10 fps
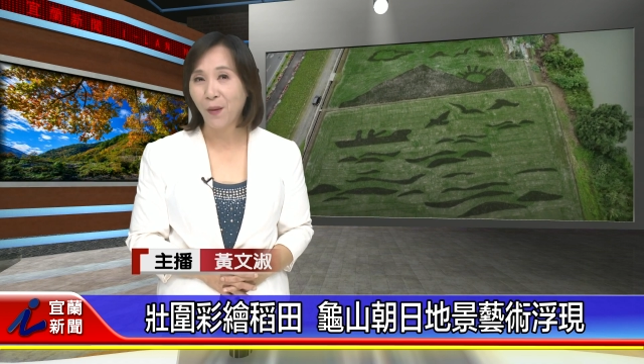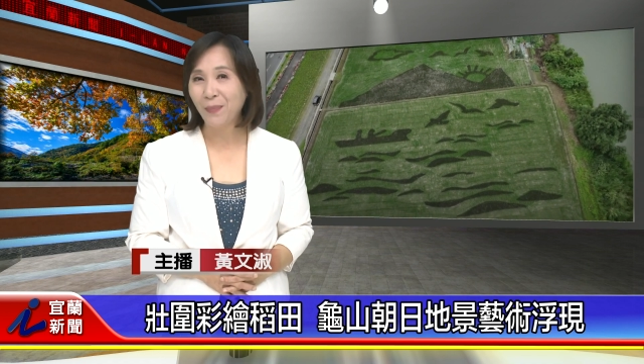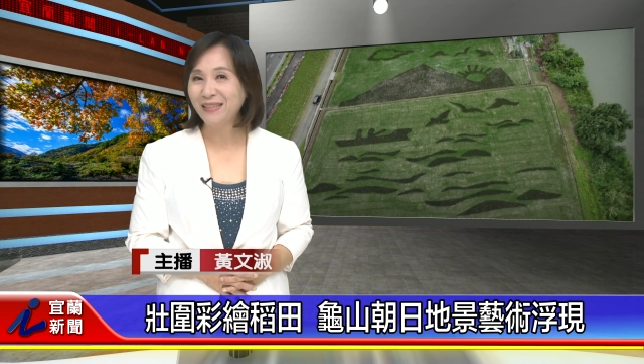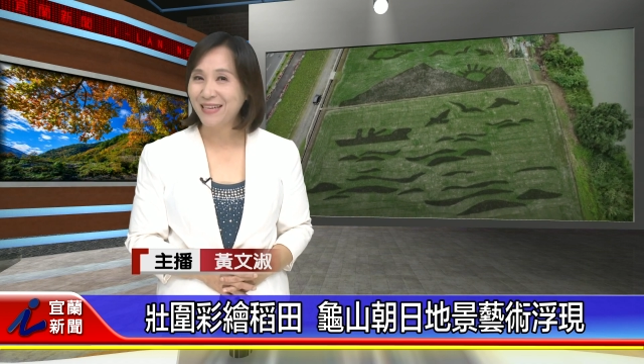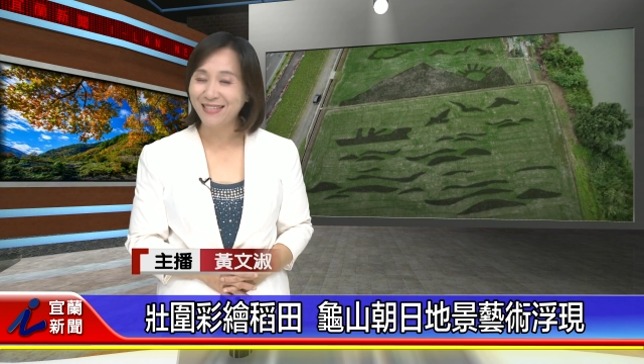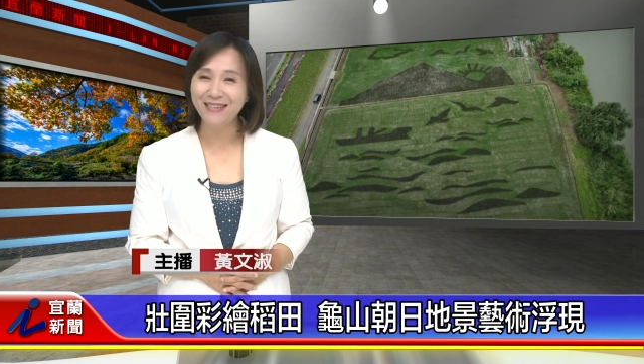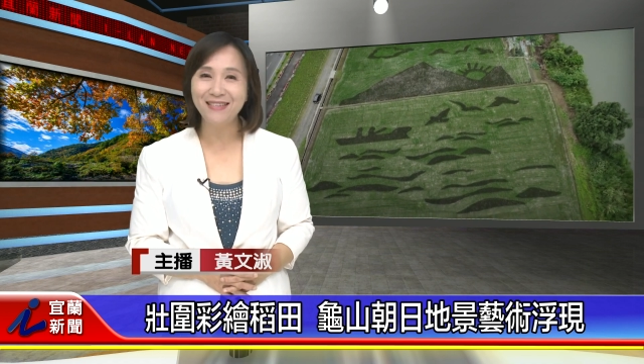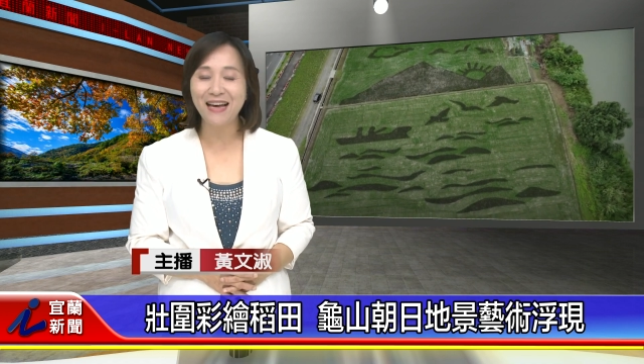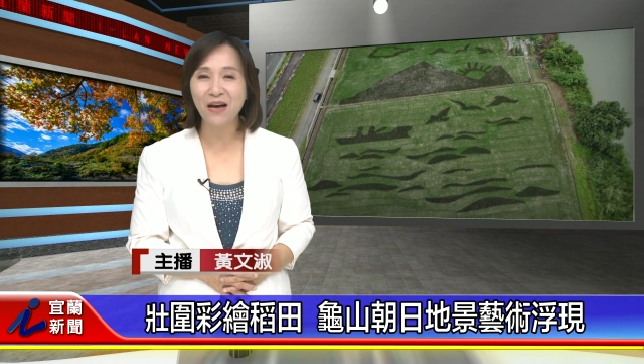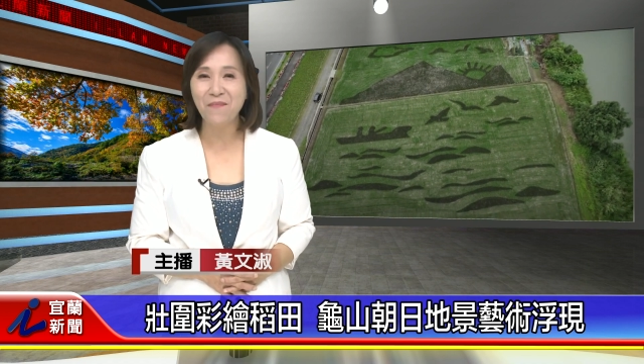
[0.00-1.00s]
并且欣
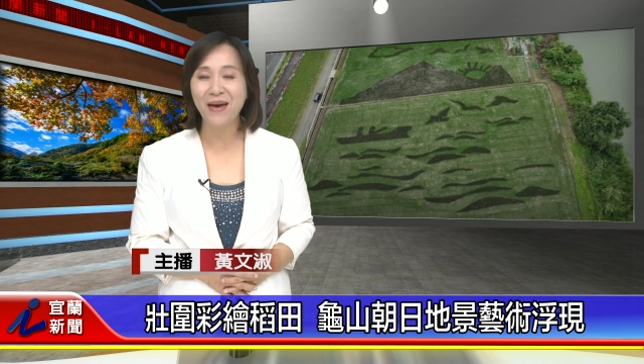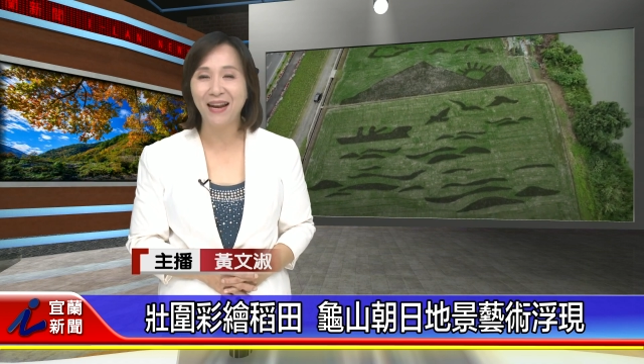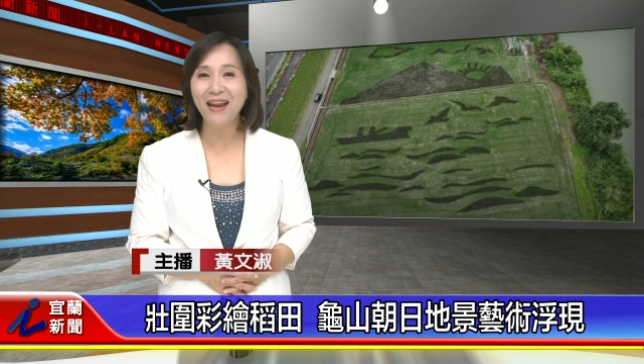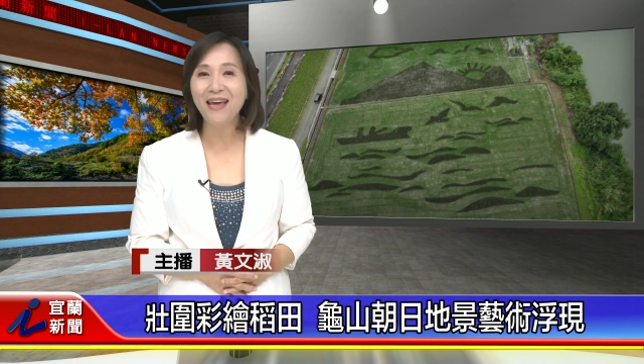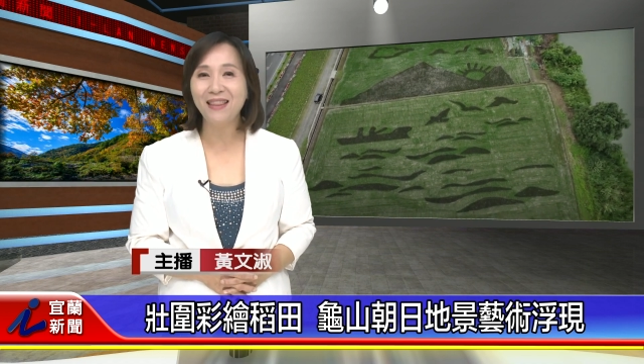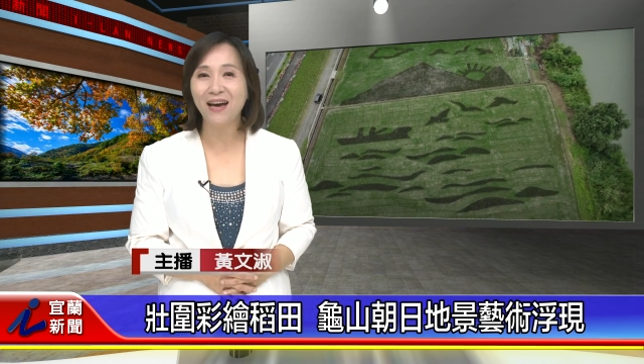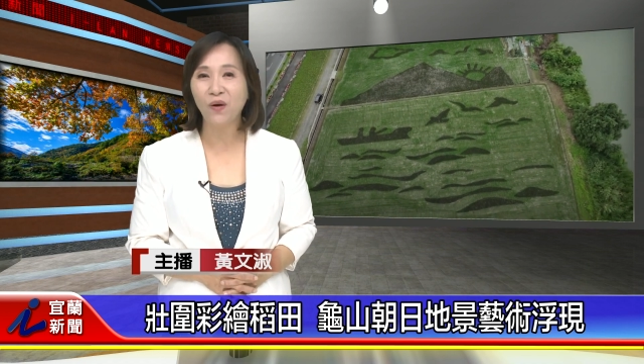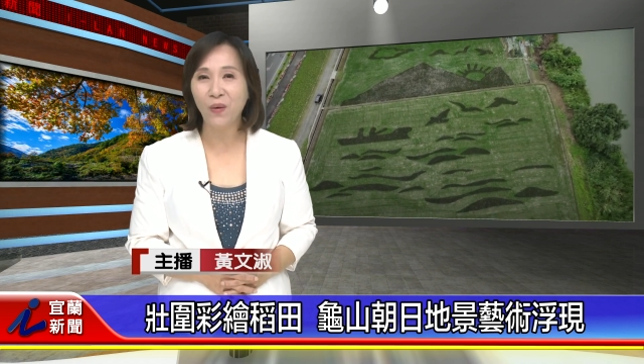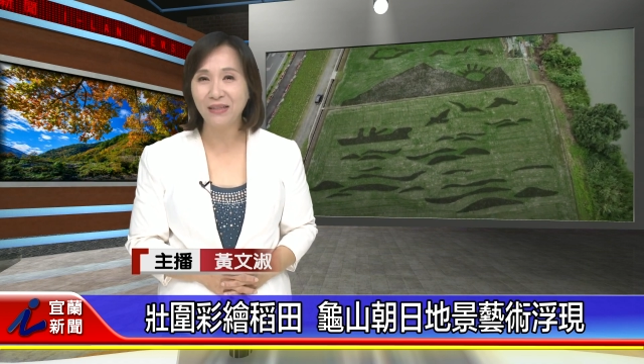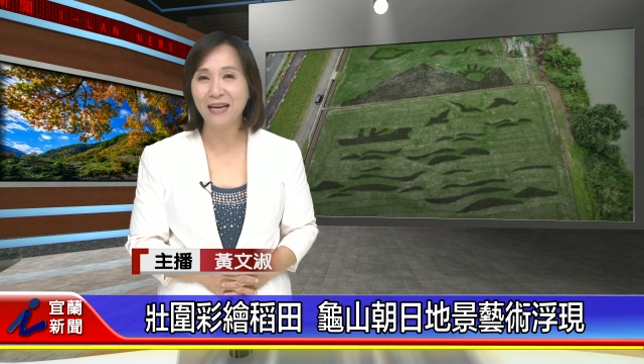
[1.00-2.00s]
赏美丽的
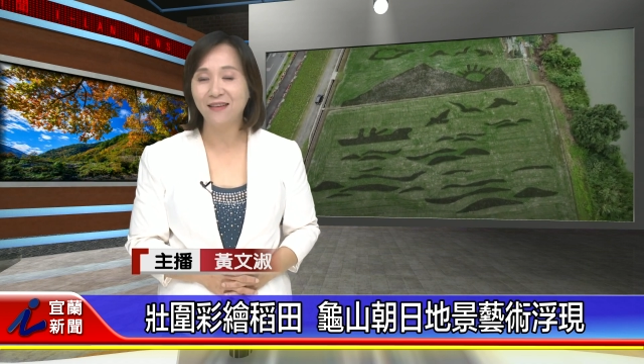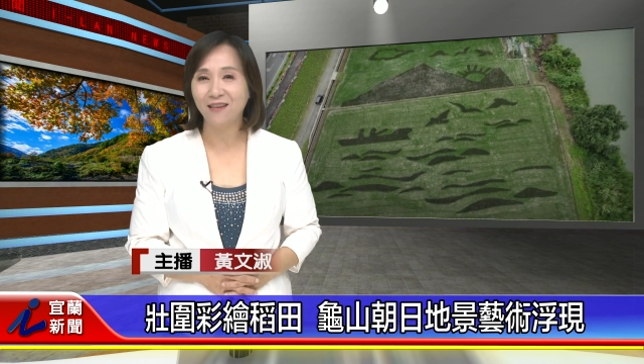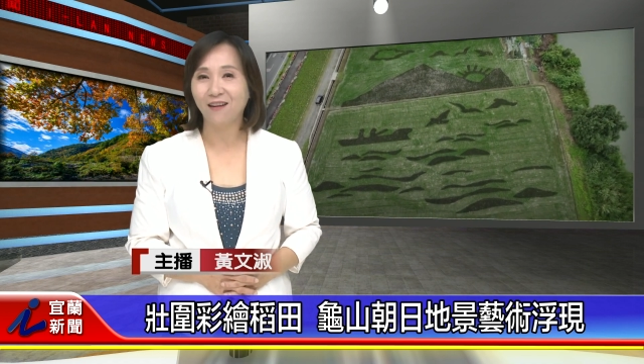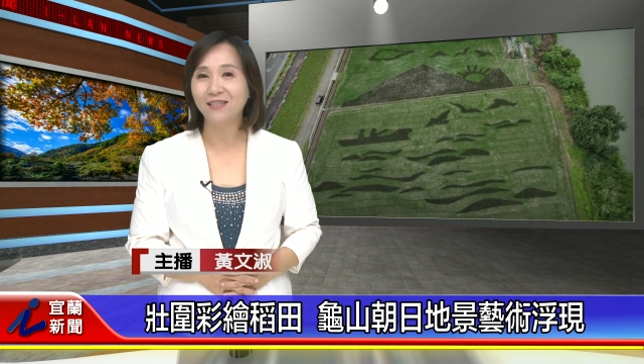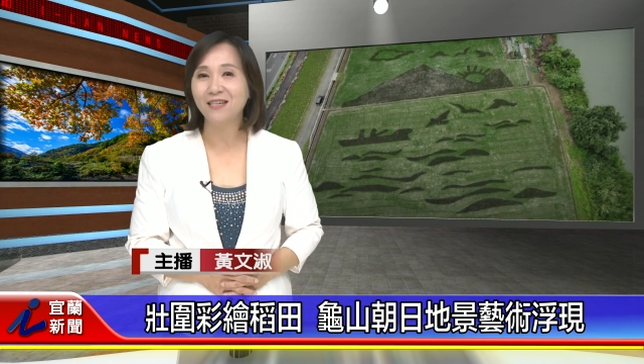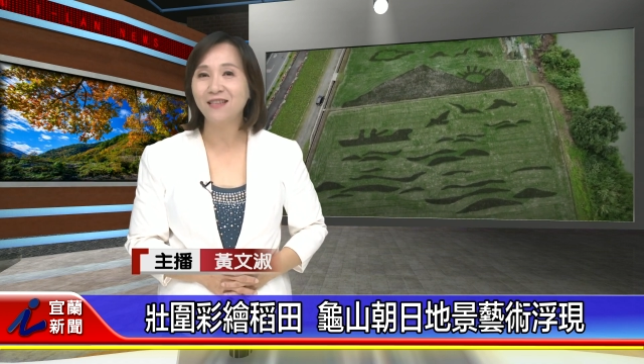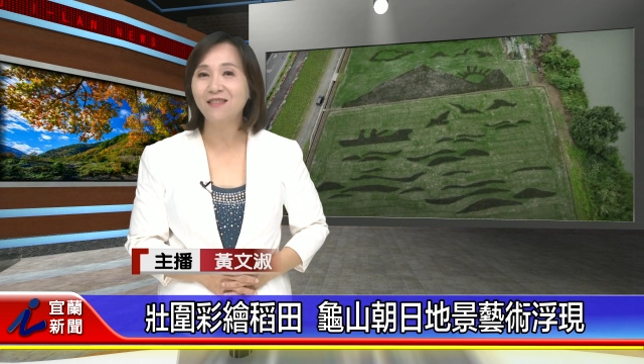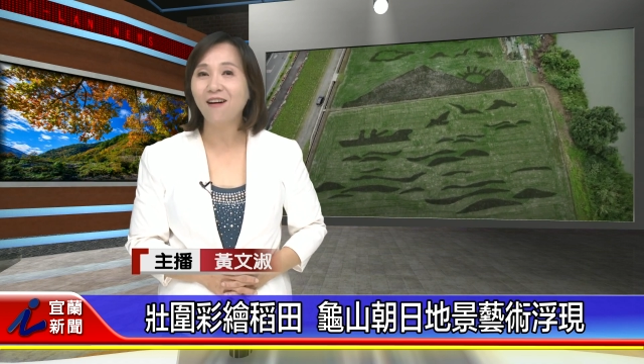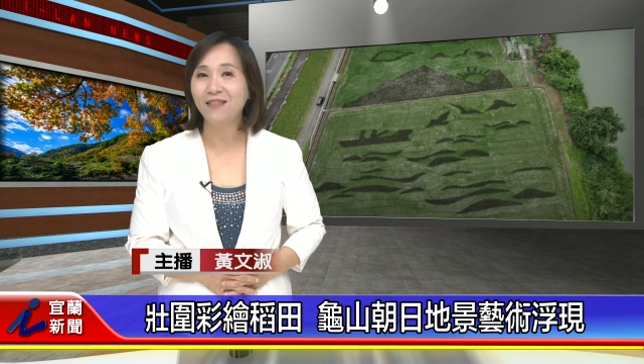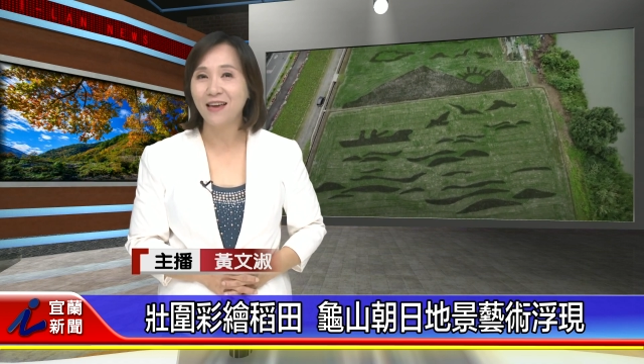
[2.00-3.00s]
龟山朝日稻